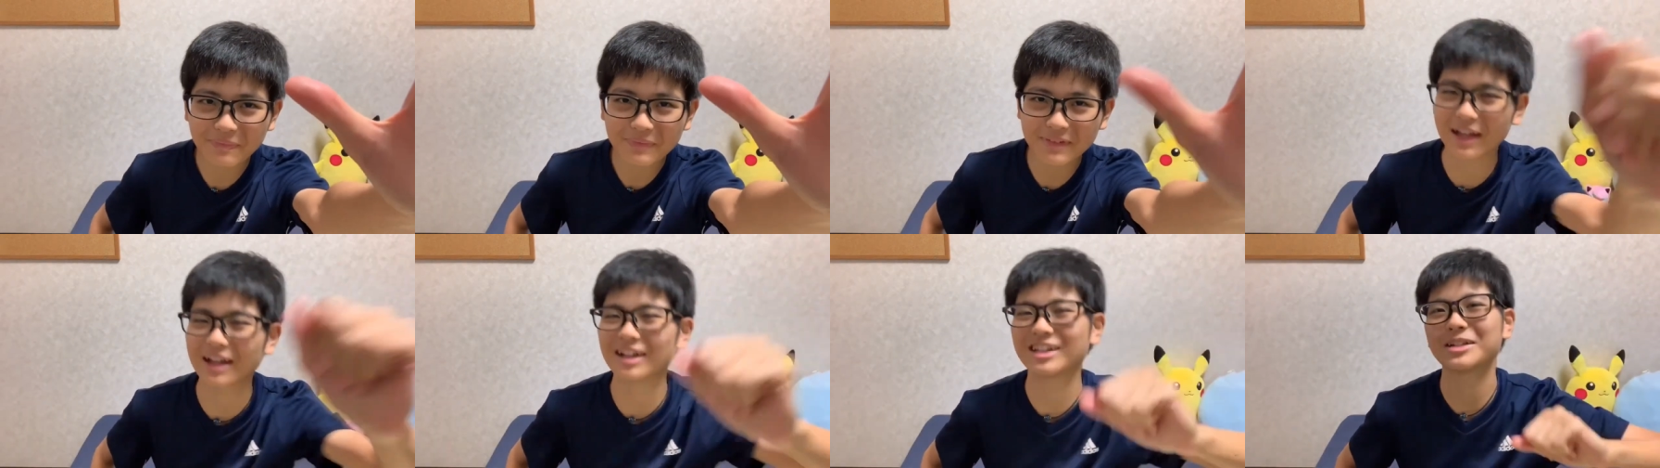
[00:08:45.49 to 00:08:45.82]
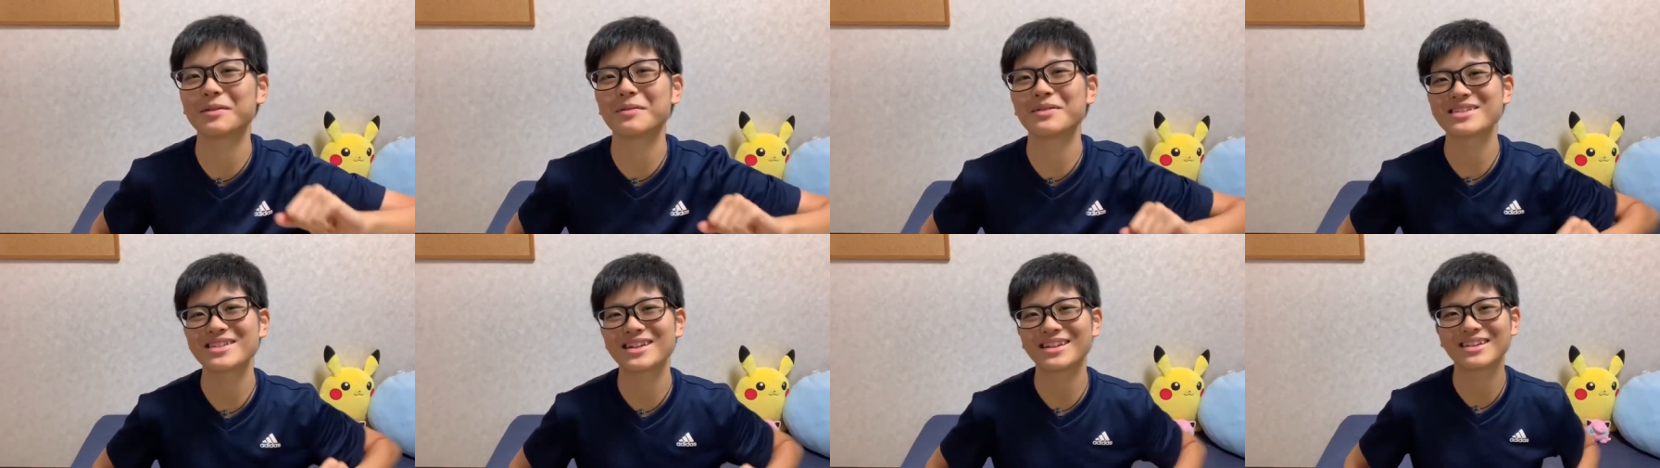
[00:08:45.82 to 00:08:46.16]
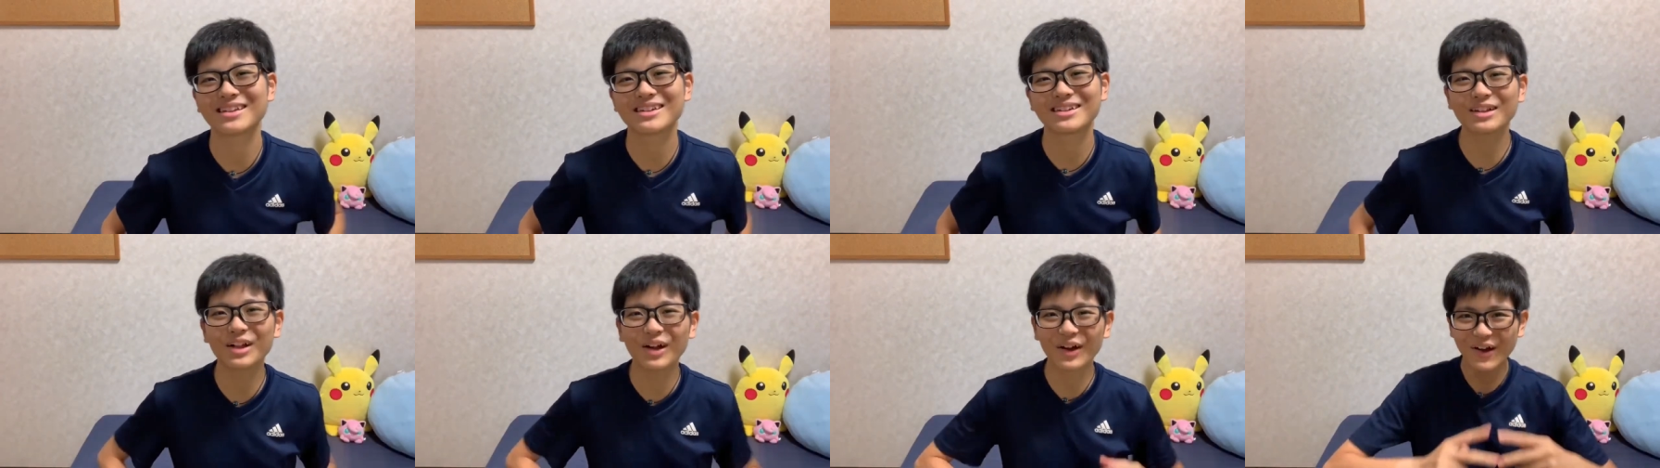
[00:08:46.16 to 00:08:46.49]
柿山
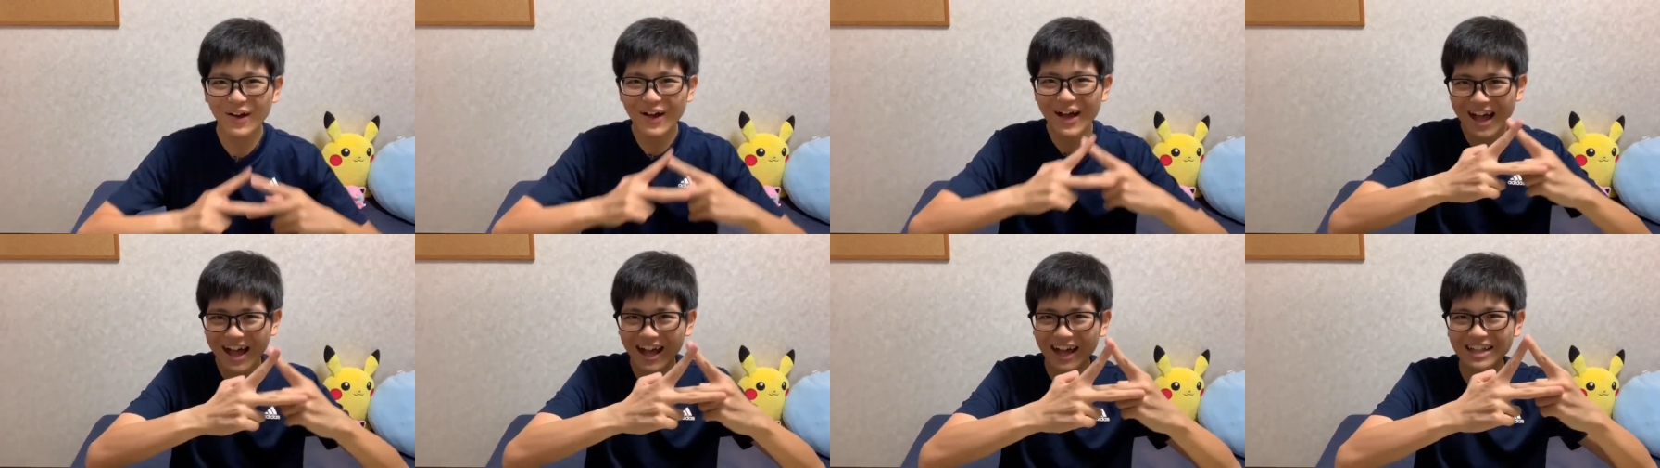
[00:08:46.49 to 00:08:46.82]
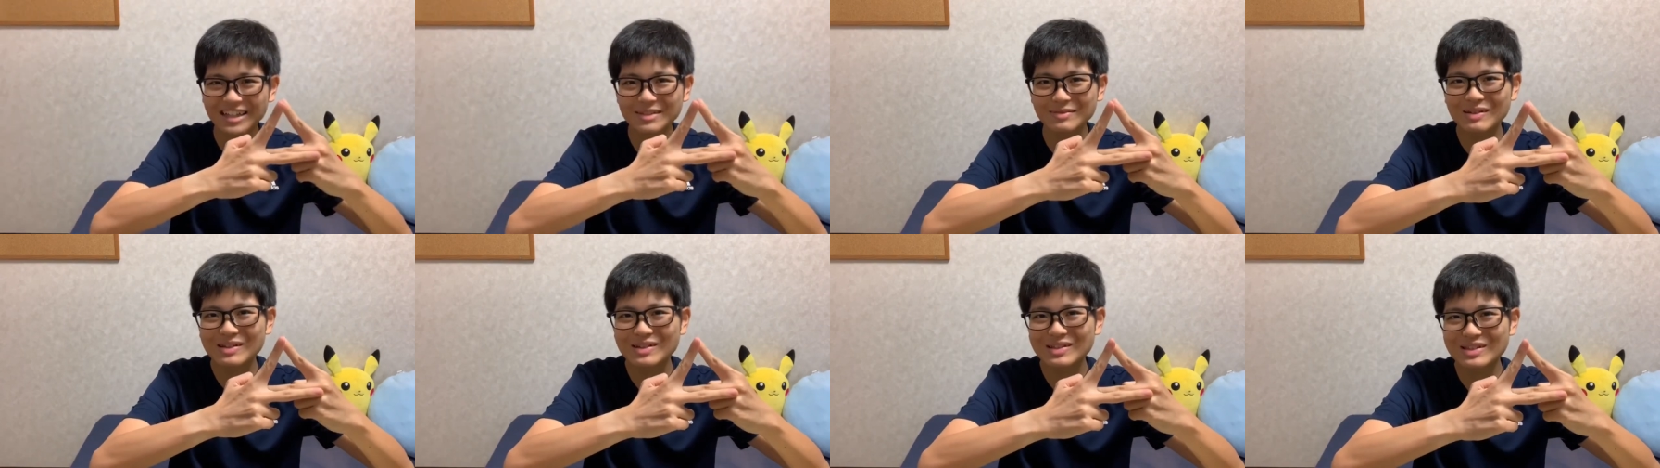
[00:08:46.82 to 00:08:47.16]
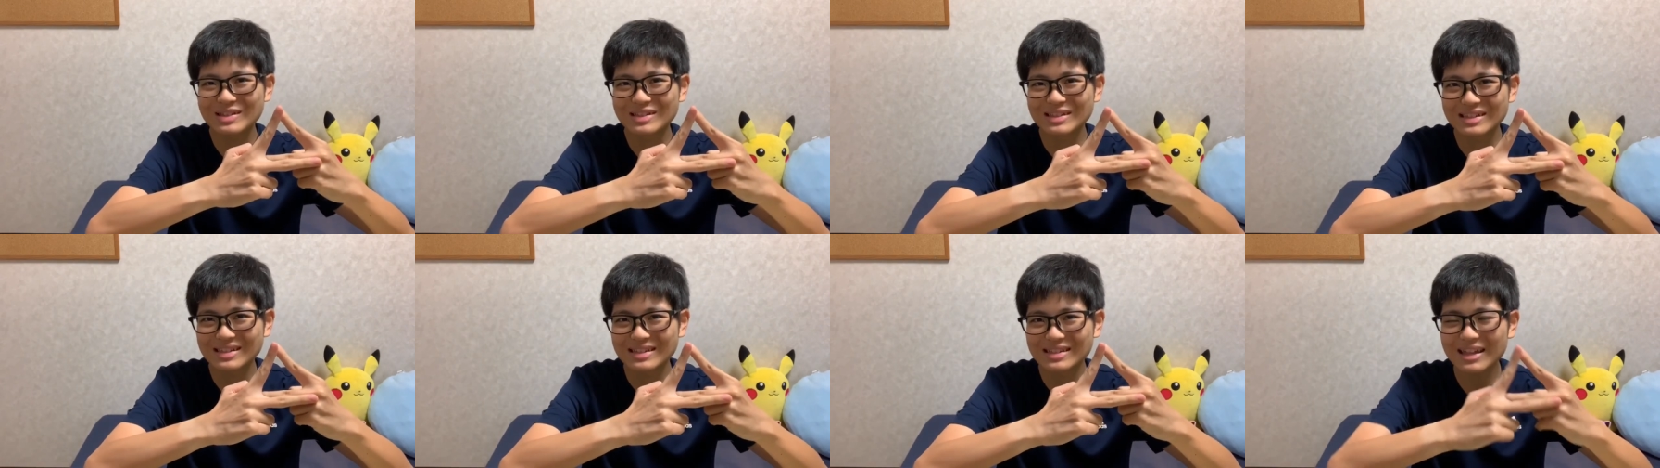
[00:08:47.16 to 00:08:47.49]
チャンネルのあなたの優秀
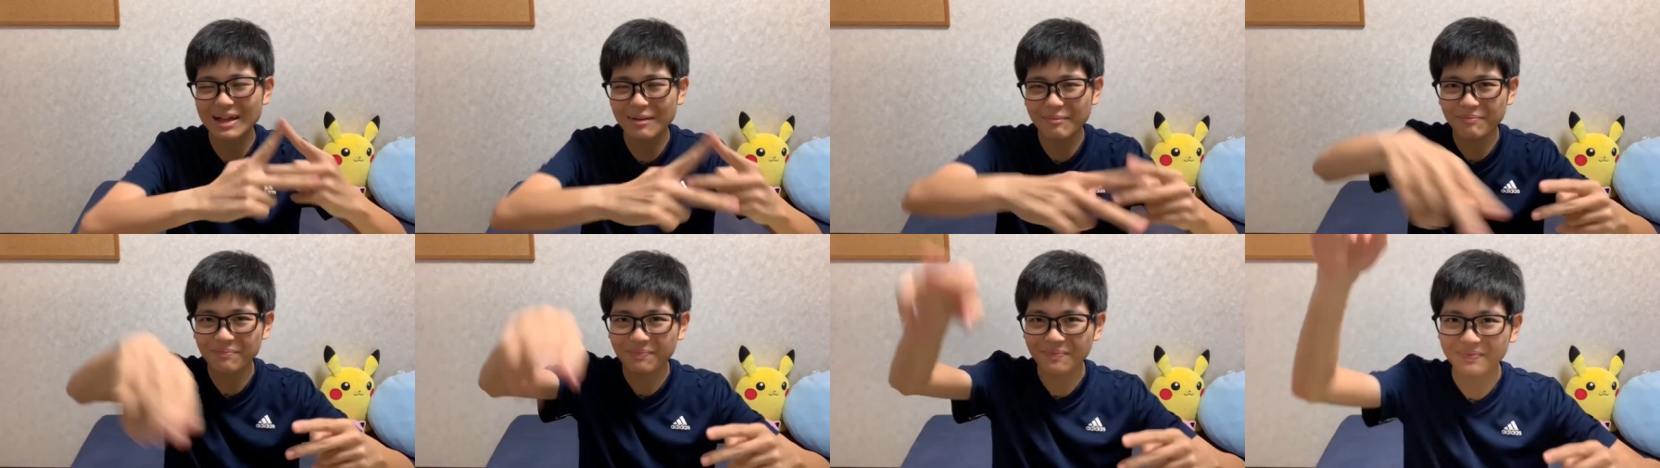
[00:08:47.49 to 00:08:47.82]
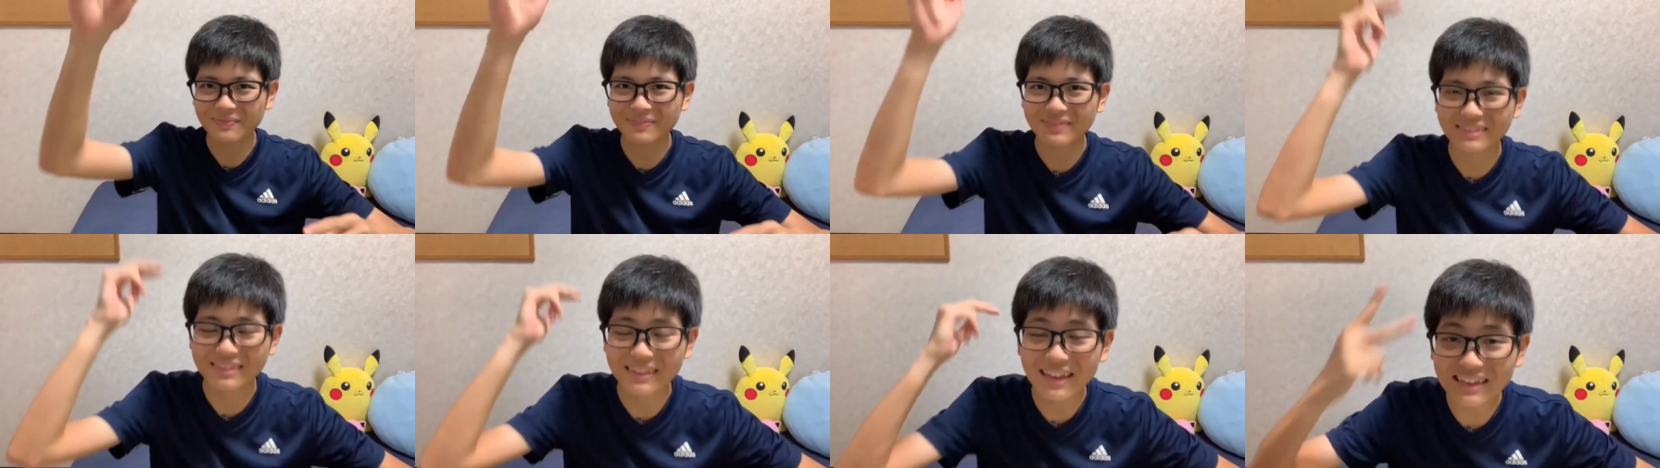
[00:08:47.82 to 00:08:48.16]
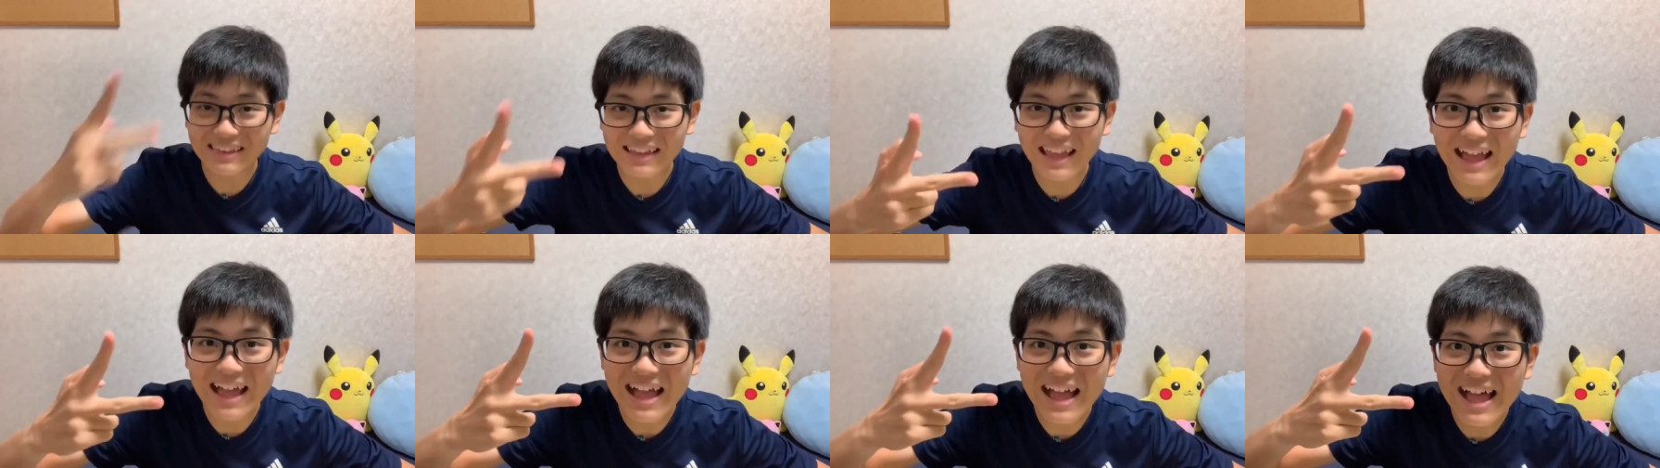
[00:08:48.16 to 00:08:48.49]
でした。パパ
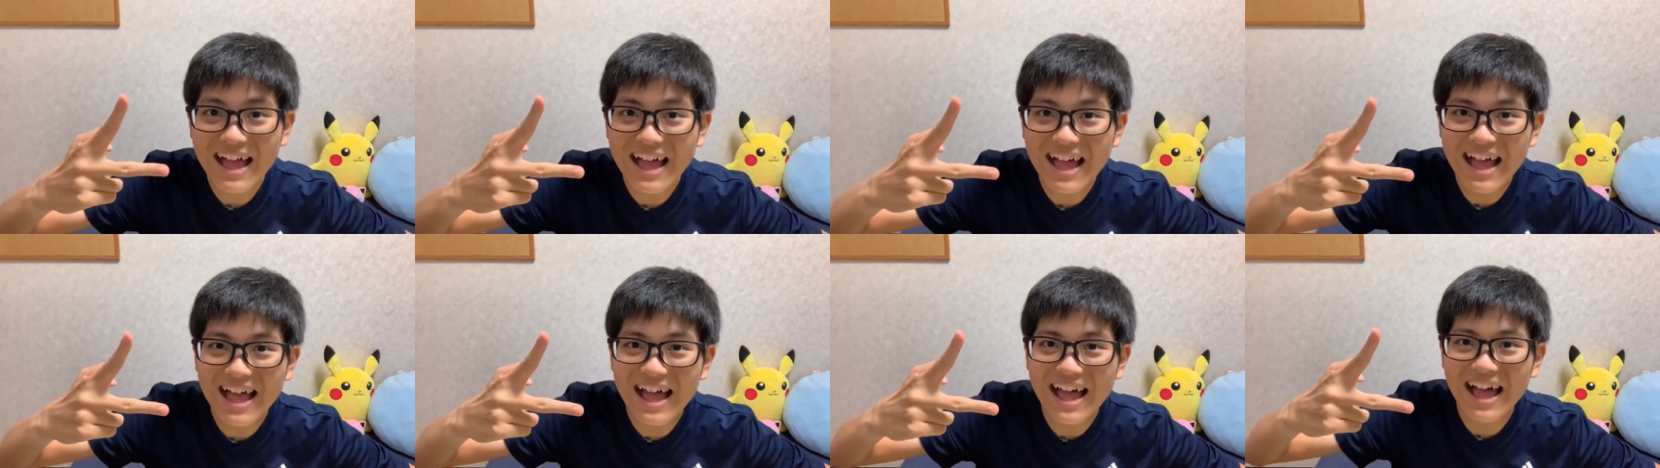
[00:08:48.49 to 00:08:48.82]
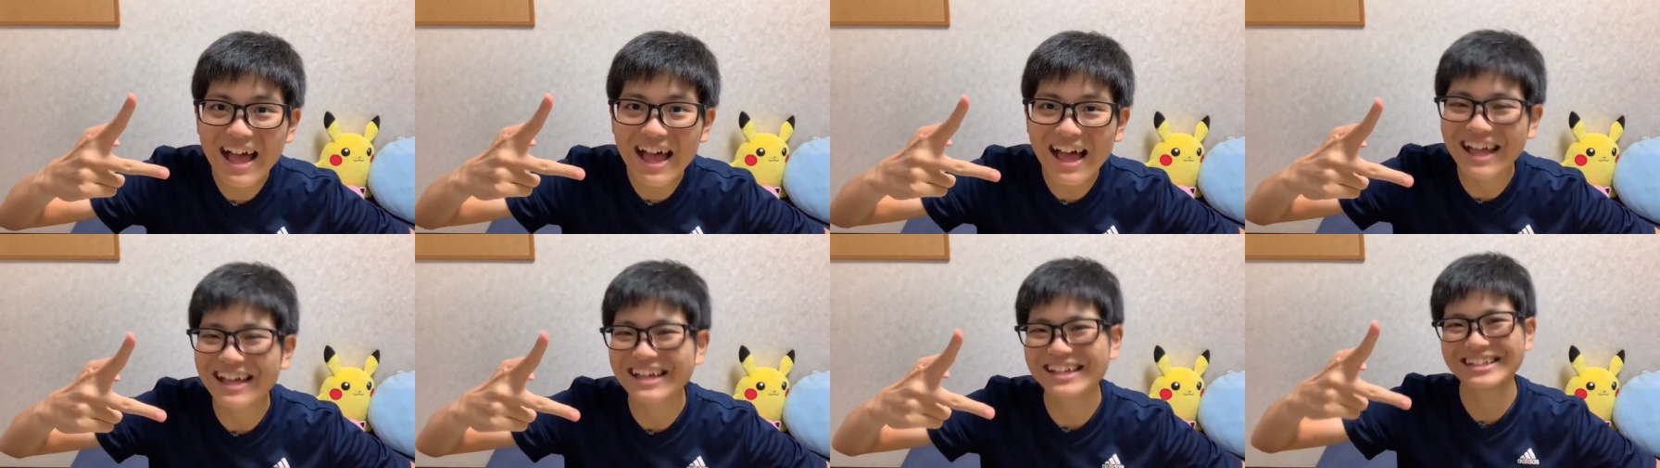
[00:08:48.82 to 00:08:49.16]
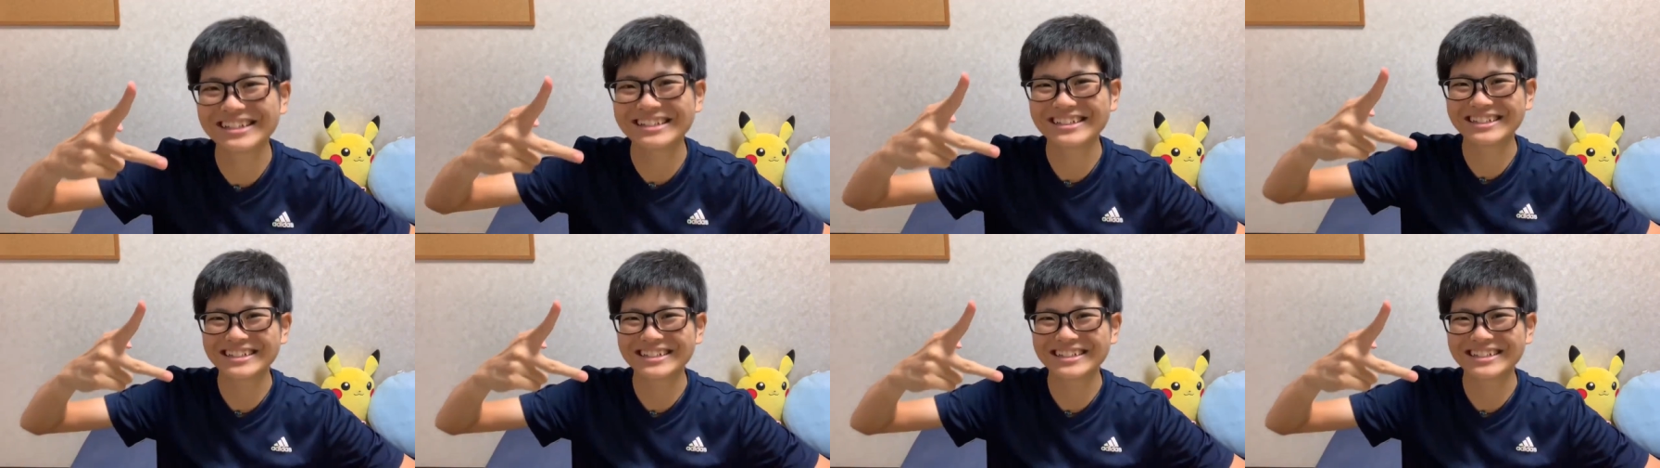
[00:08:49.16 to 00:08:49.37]
たー